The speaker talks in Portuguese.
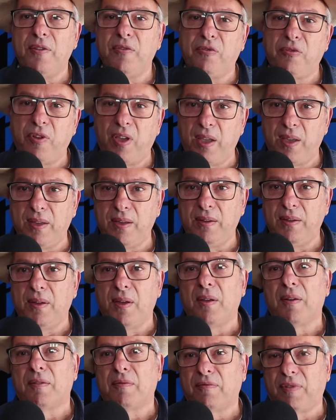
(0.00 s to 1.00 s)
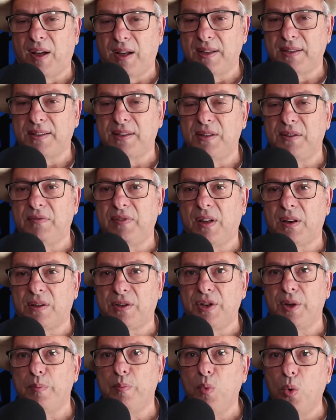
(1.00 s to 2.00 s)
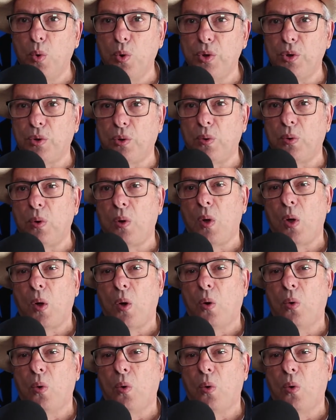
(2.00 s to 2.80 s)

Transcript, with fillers: e vem vai se divertir muito.